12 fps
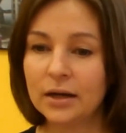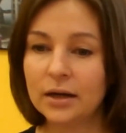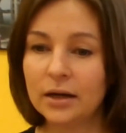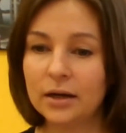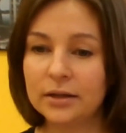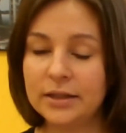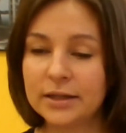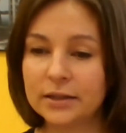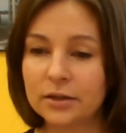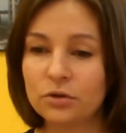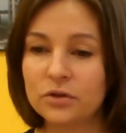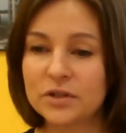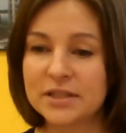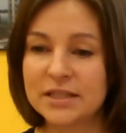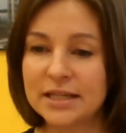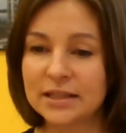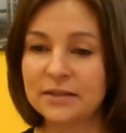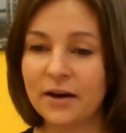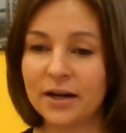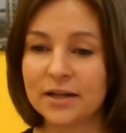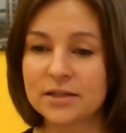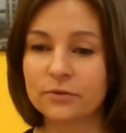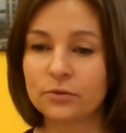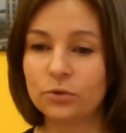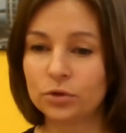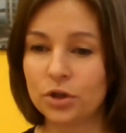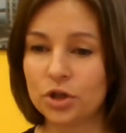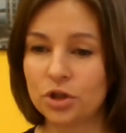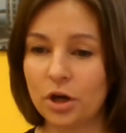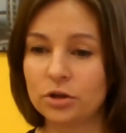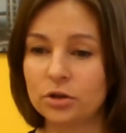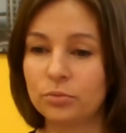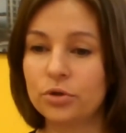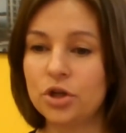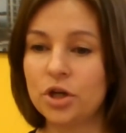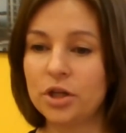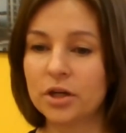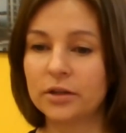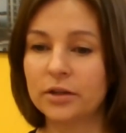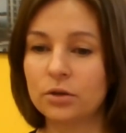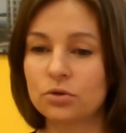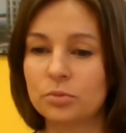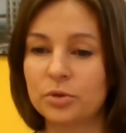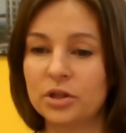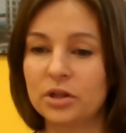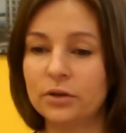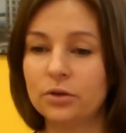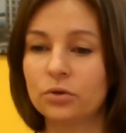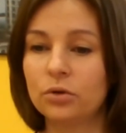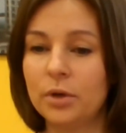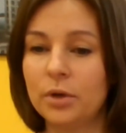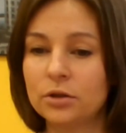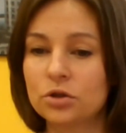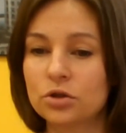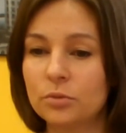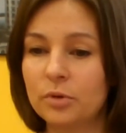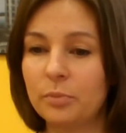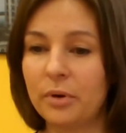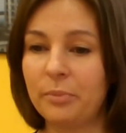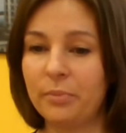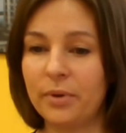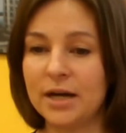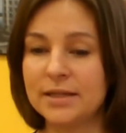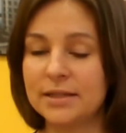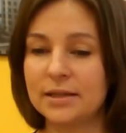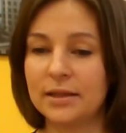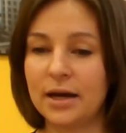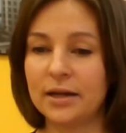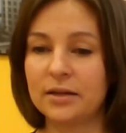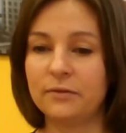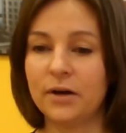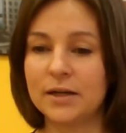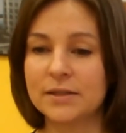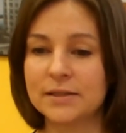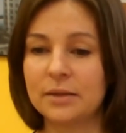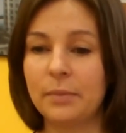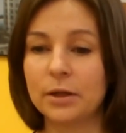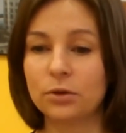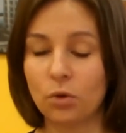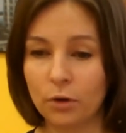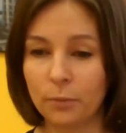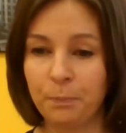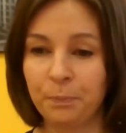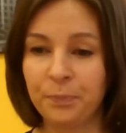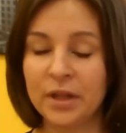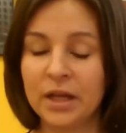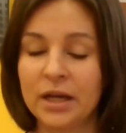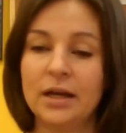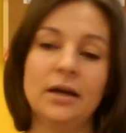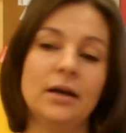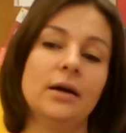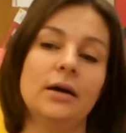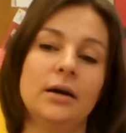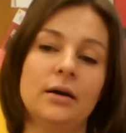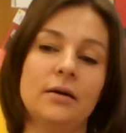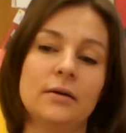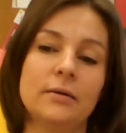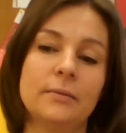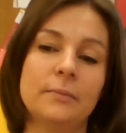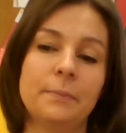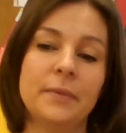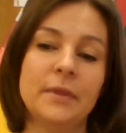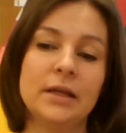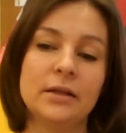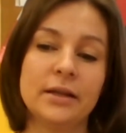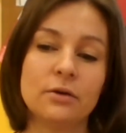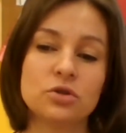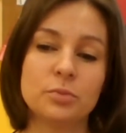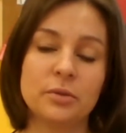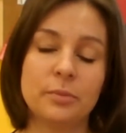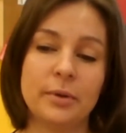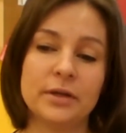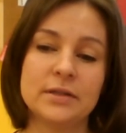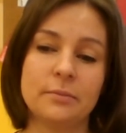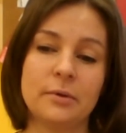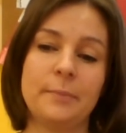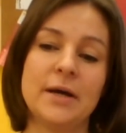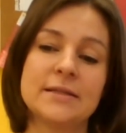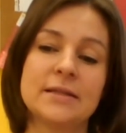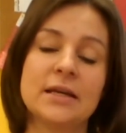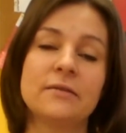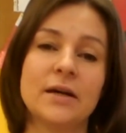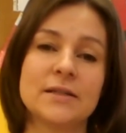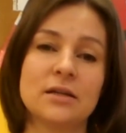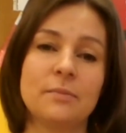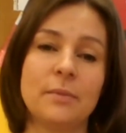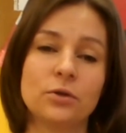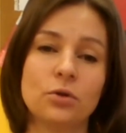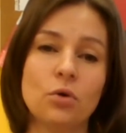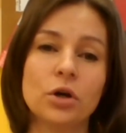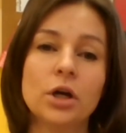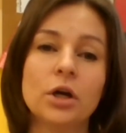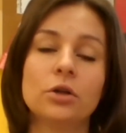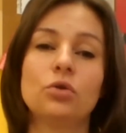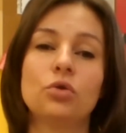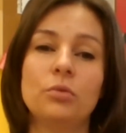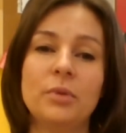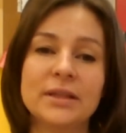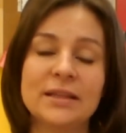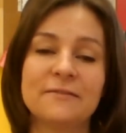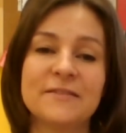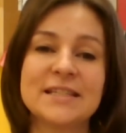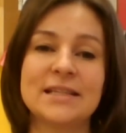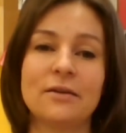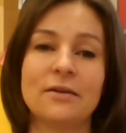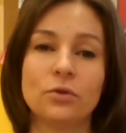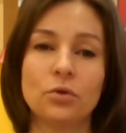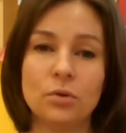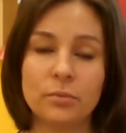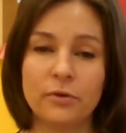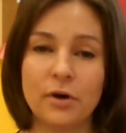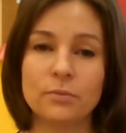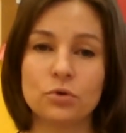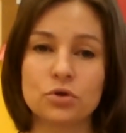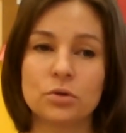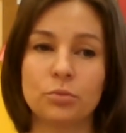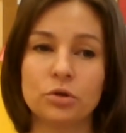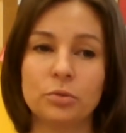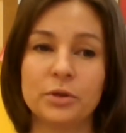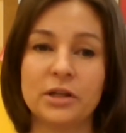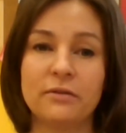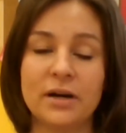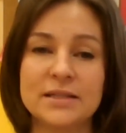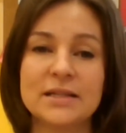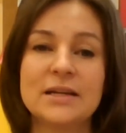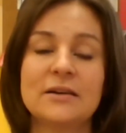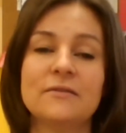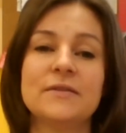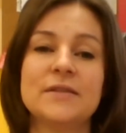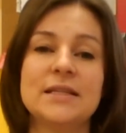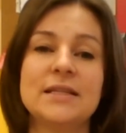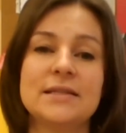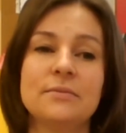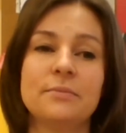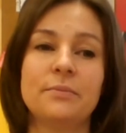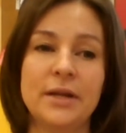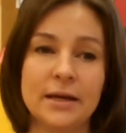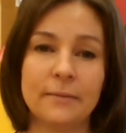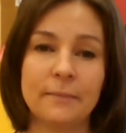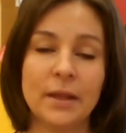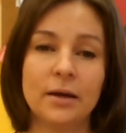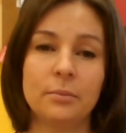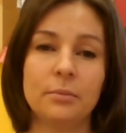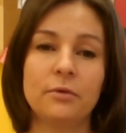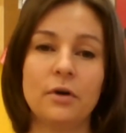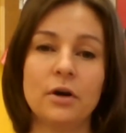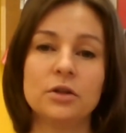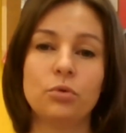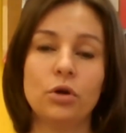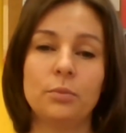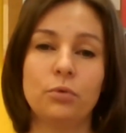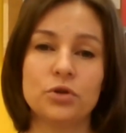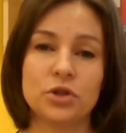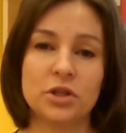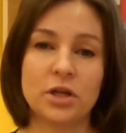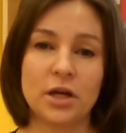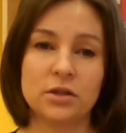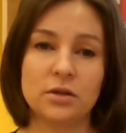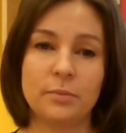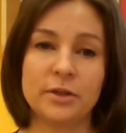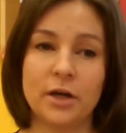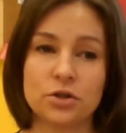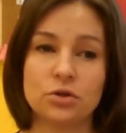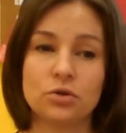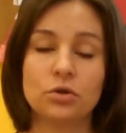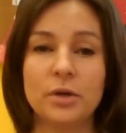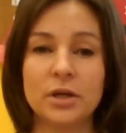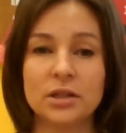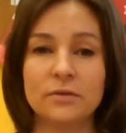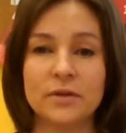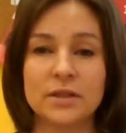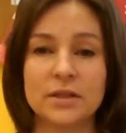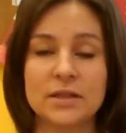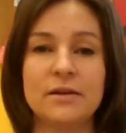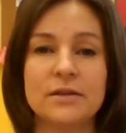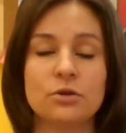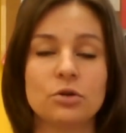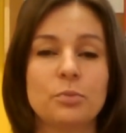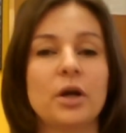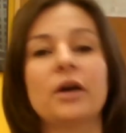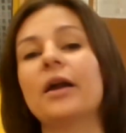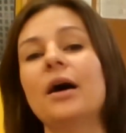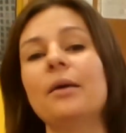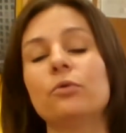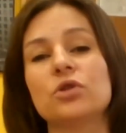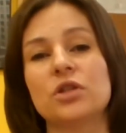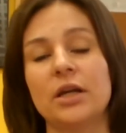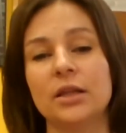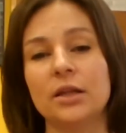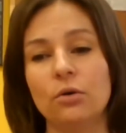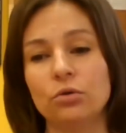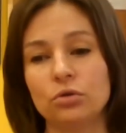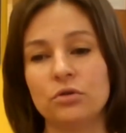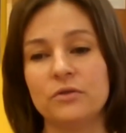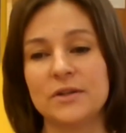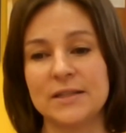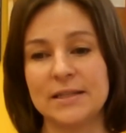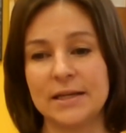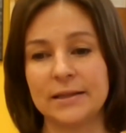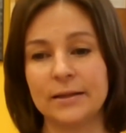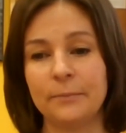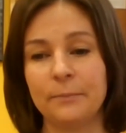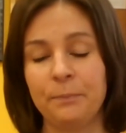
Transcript: А некоторые университеты два раза в год начинают обучение, когда нужно подавать документы, чтобы попасть на январский поток. А для того, чтобы попасть на январский поток, документы в основном вам нужно будет подавать в сентябре. Бывают более поздние даты подачи документов. Это зависит от программы, от страны, от университета.